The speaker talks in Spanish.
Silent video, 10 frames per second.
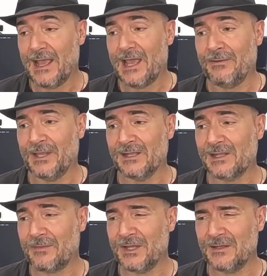
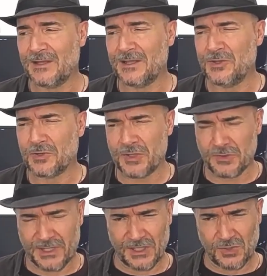Evidentemente yo
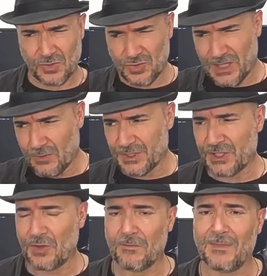creo que esto es una
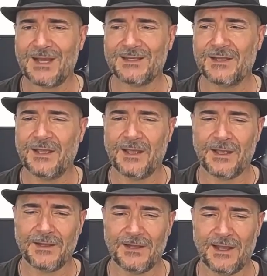cuestión más
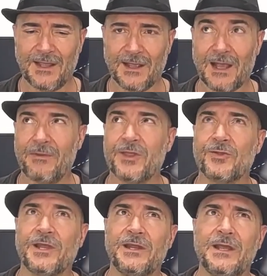de,
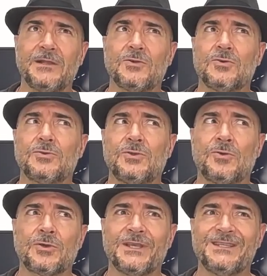cabezonería,
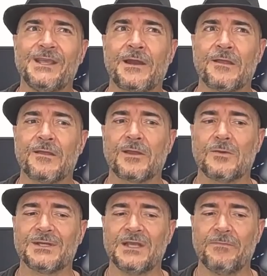no, quisiera
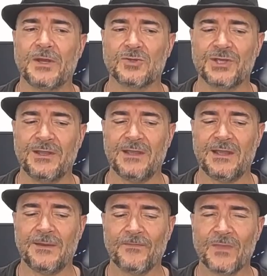decirlo así, pero sí
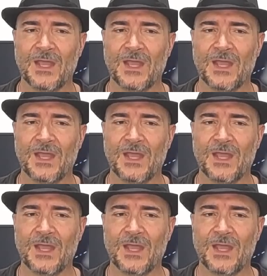de,